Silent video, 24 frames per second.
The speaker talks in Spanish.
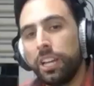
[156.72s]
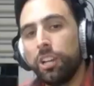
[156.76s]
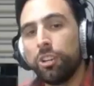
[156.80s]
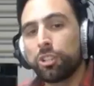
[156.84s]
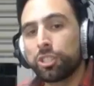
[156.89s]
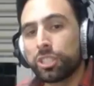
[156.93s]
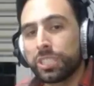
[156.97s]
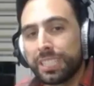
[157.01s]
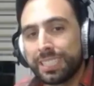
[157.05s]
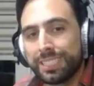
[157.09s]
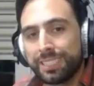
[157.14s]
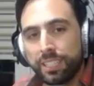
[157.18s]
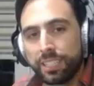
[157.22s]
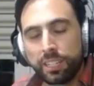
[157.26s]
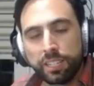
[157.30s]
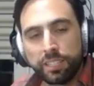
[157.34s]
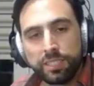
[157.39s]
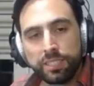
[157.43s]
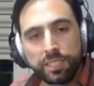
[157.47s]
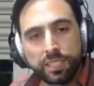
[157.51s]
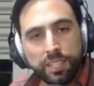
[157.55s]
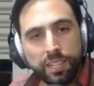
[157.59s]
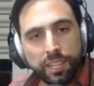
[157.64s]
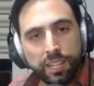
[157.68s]
los que te
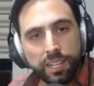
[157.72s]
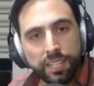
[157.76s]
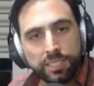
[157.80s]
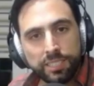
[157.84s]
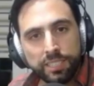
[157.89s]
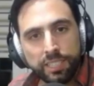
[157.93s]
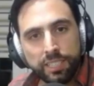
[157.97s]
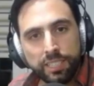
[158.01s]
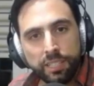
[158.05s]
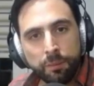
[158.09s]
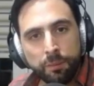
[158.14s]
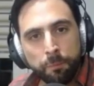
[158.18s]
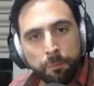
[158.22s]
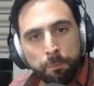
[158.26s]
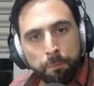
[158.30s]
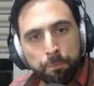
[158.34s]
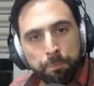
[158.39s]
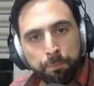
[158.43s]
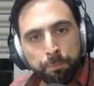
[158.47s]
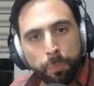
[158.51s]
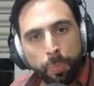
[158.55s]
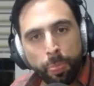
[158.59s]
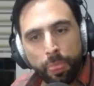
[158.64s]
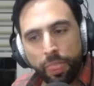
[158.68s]
critican a ti
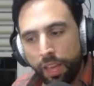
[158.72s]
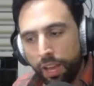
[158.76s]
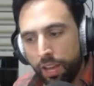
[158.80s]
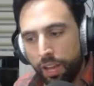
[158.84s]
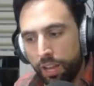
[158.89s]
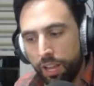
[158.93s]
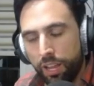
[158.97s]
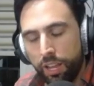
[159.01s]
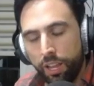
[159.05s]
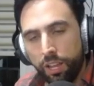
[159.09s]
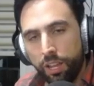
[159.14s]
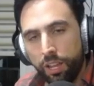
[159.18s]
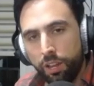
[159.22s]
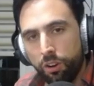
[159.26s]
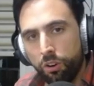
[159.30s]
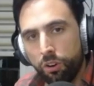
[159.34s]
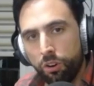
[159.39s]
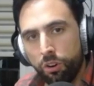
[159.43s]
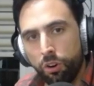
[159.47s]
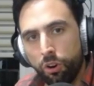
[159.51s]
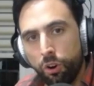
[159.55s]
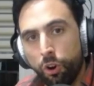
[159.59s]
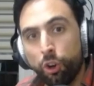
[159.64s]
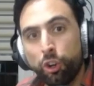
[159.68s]
eh,
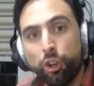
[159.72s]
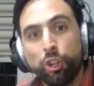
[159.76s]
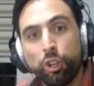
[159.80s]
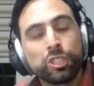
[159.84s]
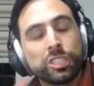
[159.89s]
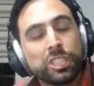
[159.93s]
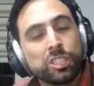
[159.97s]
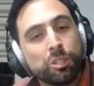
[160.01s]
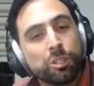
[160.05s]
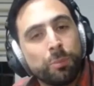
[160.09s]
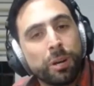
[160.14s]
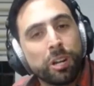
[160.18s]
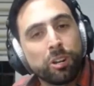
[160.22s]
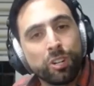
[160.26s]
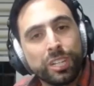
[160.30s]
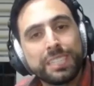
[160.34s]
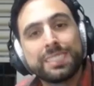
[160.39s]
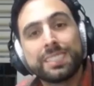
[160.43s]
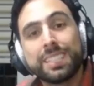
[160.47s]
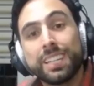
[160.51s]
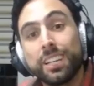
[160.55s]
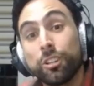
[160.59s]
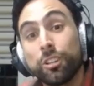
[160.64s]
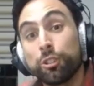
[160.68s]
o, no te tomaron en
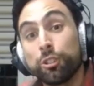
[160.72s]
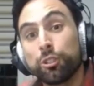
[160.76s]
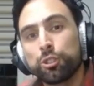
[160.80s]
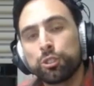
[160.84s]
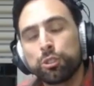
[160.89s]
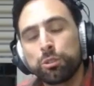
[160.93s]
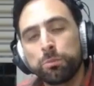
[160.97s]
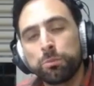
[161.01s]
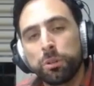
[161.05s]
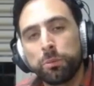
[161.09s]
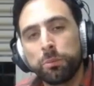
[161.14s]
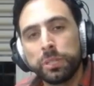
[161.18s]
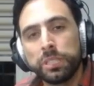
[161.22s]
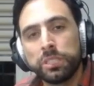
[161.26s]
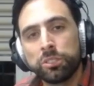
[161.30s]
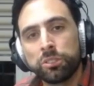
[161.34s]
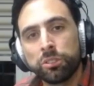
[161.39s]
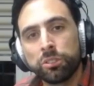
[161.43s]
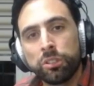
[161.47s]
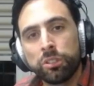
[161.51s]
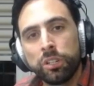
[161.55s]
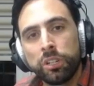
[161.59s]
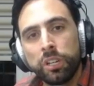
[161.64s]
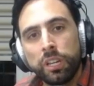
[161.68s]
serio en su
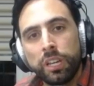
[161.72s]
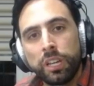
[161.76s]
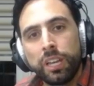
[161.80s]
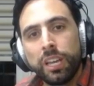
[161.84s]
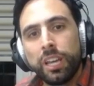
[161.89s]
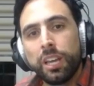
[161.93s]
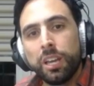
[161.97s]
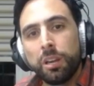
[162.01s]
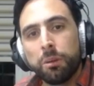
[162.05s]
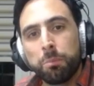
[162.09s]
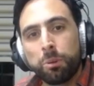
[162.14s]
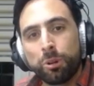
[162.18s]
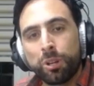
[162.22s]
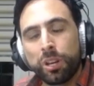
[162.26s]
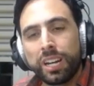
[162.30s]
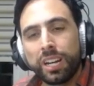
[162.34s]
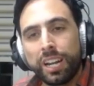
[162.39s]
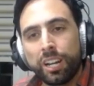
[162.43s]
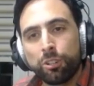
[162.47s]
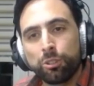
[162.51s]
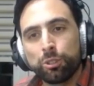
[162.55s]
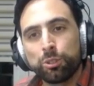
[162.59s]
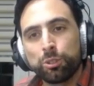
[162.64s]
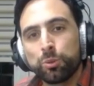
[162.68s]
momento, porque
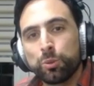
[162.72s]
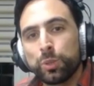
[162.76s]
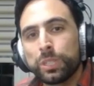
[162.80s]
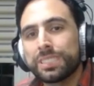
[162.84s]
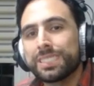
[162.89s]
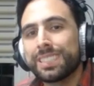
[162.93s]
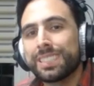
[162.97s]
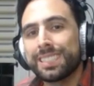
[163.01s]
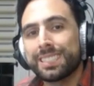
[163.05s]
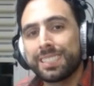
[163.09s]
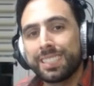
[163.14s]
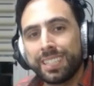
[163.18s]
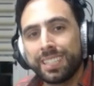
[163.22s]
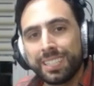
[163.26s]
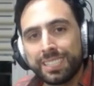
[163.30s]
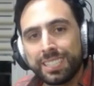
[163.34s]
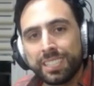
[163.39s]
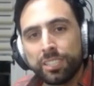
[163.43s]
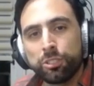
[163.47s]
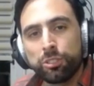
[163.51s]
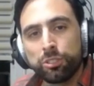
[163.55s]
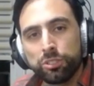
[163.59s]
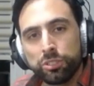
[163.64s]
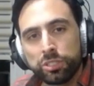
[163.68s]
claro, tú estás en ese
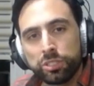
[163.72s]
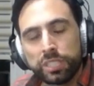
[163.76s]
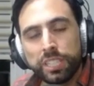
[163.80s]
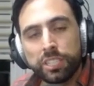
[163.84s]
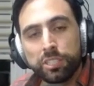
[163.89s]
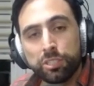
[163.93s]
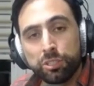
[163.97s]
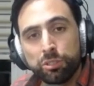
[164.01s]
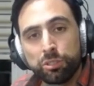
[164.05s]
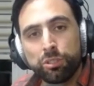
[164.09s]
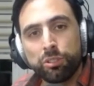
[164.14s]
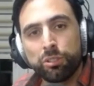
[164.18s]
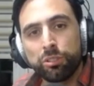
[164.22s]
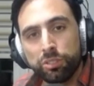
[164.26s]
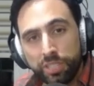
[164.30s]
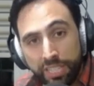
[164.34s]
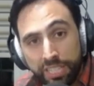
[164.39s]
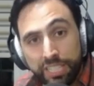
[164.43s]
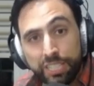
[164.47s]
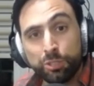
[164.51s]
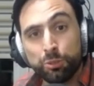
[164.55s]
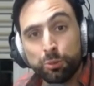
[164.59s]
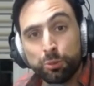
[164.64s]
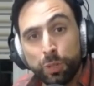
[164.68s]
contexto del
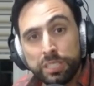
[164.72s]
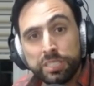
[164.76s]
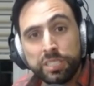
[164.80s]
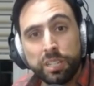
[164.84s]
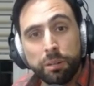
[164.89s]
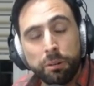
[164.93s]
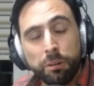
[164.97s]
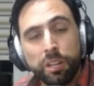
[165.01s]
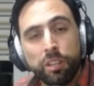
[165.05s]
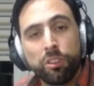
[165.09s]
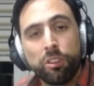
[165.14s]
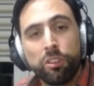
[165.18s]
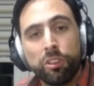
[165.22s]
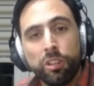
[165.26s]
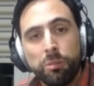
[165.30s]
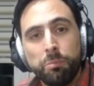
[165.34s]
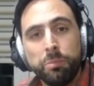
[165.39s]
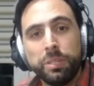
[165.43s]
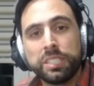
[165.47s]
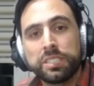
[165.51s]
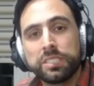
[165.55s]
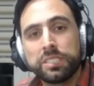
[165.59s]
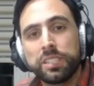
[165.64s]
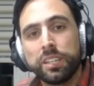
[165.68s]
que tú has hablado del
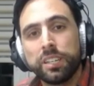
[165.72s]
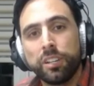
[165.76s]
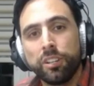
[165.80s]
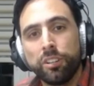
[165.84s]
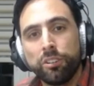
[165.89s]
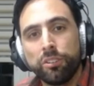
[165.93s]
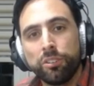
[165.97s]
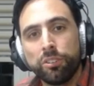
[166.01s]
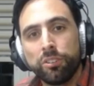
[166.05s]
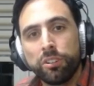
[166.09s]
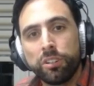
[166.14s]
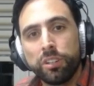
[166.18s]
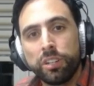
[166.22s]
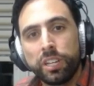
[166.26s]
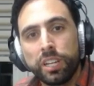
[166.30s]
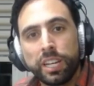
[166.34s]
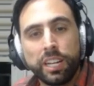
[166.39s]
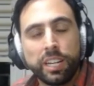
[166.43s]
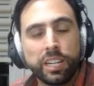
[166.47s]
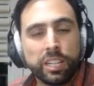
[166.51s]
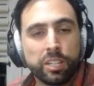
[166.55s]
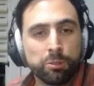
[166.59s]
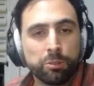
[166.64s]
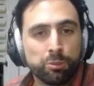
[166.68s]
misterio, en
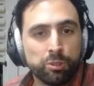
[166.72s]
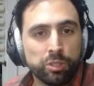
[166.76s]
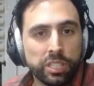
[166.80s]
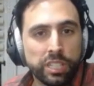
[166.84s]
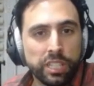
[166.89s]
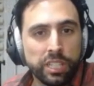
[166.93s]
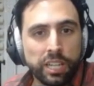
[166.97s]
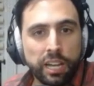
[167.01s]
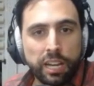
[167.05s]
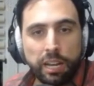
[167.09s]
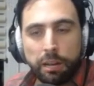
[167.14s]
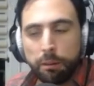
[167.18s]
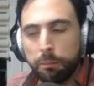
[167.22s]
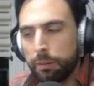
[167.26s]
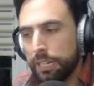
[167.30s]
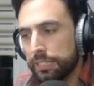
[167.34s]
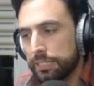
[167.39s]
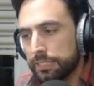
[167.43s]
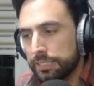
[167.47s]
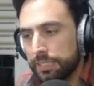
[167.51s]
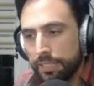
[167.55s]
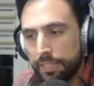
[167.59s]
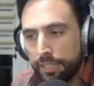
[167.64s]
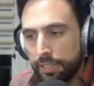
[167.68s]
el que un día
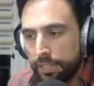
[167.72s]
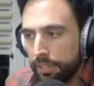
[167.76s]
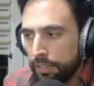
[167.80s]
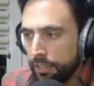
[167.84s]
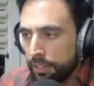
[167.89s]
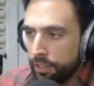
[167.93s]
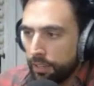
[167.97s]
hablas de...